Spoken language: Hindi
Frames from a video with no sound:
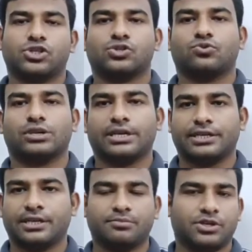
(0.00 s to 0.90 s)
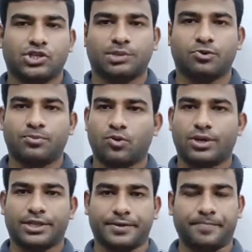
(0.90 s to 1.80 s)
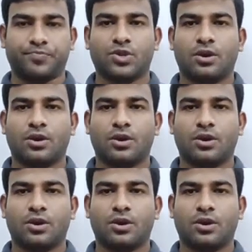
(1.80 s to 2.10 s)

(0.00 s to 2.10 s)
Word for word: जिसको रेडियन मेजर भी बोले थे